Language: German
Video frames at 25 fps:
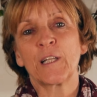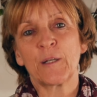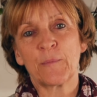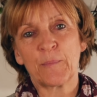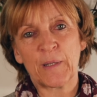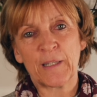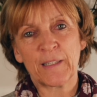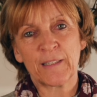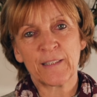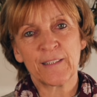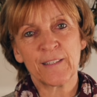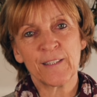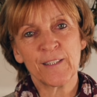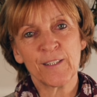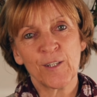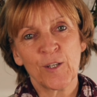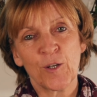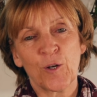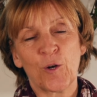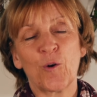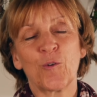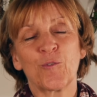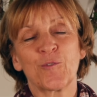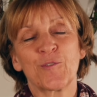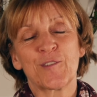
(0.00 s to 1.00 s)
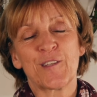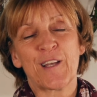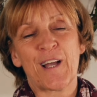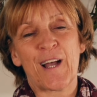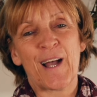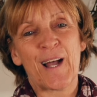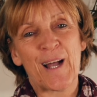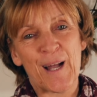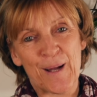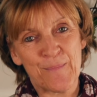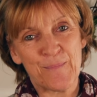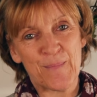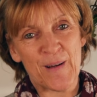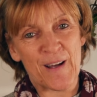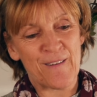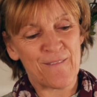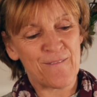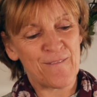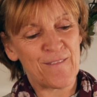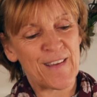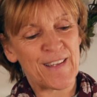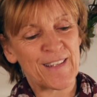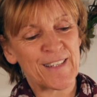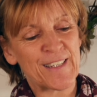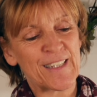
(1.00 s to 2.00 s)
Limetten und der Hammer.
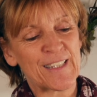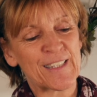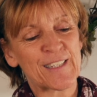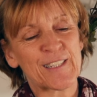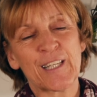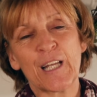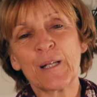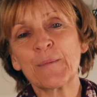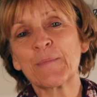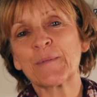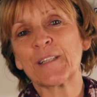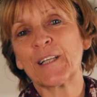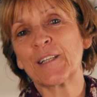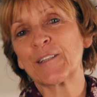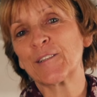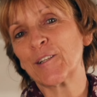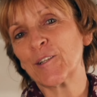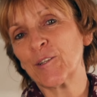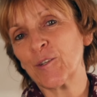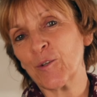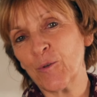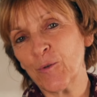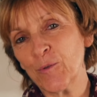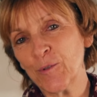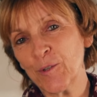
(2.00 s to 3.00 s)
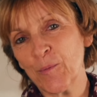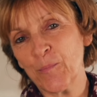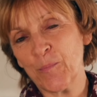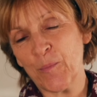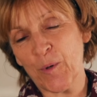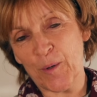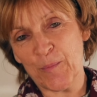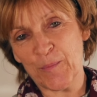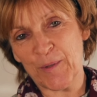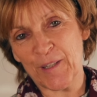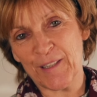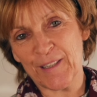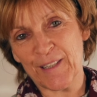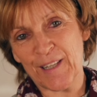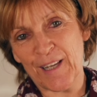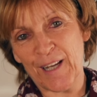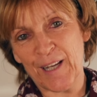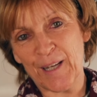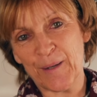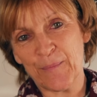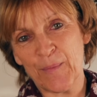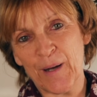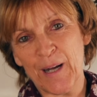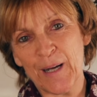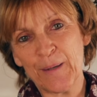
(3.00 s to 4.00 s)
Wenn ihr selbst ein Zitronenbäumchen
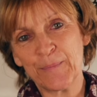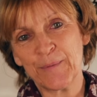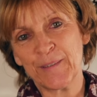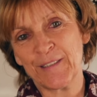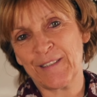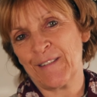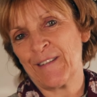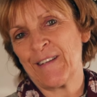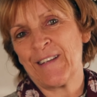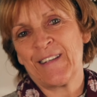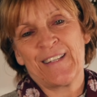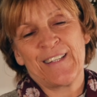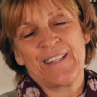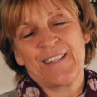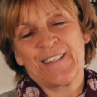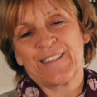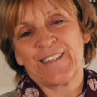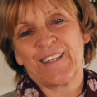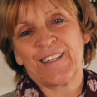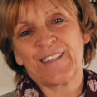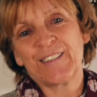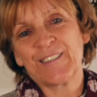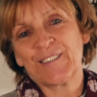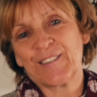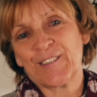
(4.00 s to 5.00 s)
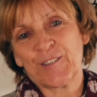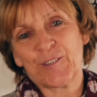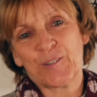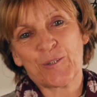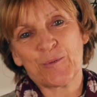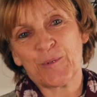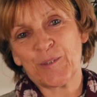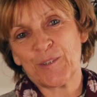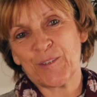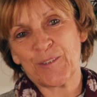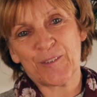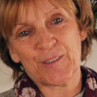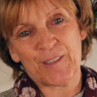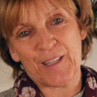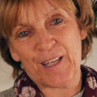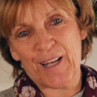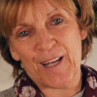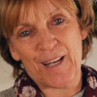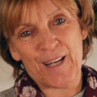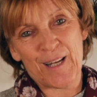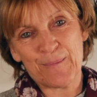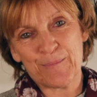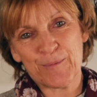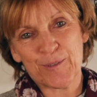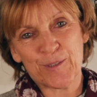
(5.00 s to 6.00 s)
daheim habt, dann ist das sowieso der
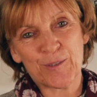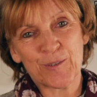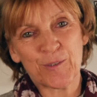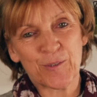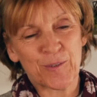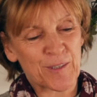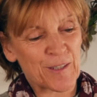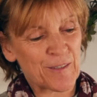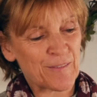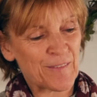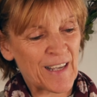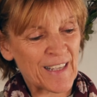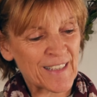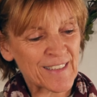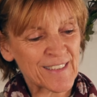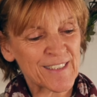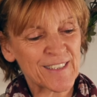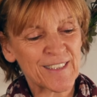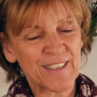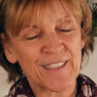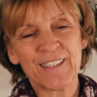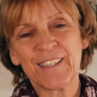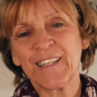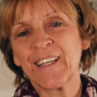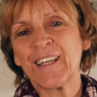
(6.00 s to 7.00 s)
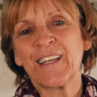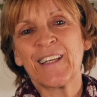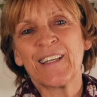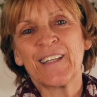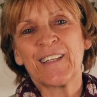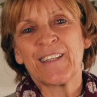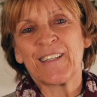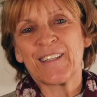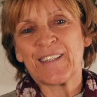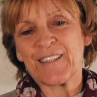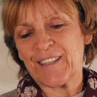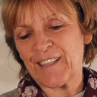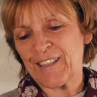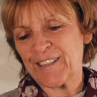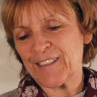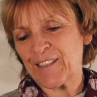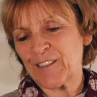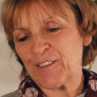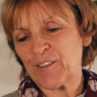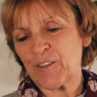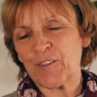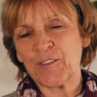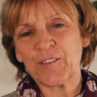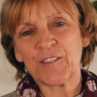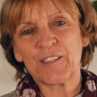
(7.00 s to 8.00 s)
absolute Wahnsinn, denn
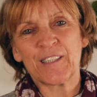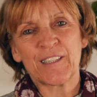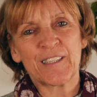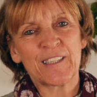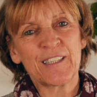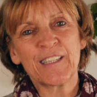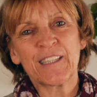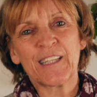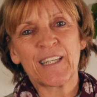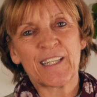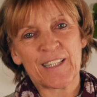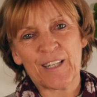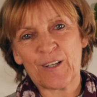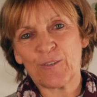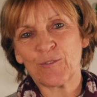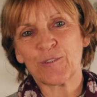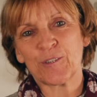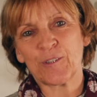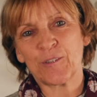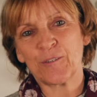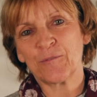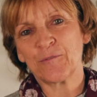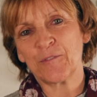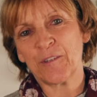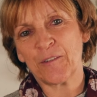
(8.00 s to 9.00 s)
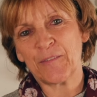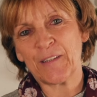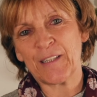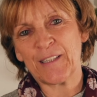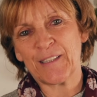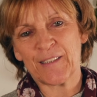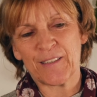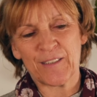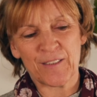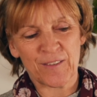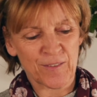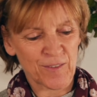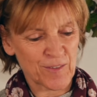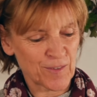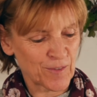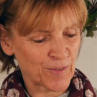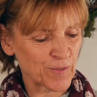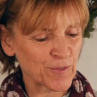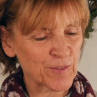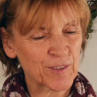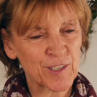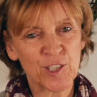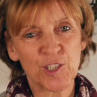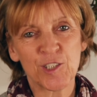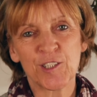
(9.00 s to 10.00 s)
dann könnt ihr die genauso verwenden
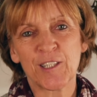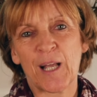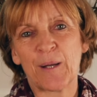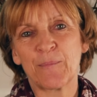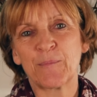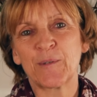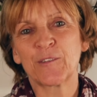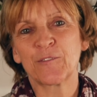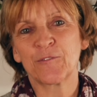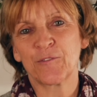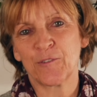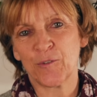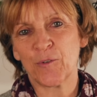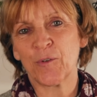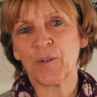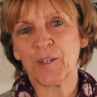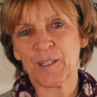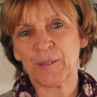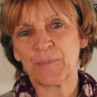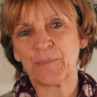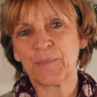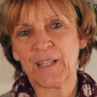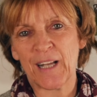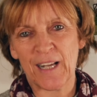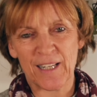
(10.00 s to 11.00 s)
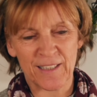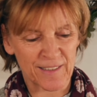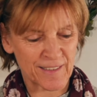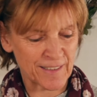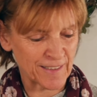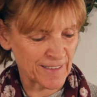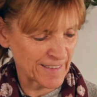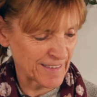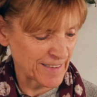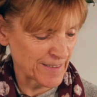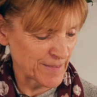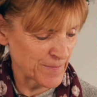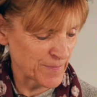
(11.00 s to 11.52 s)
und die stammen von eurem Garten.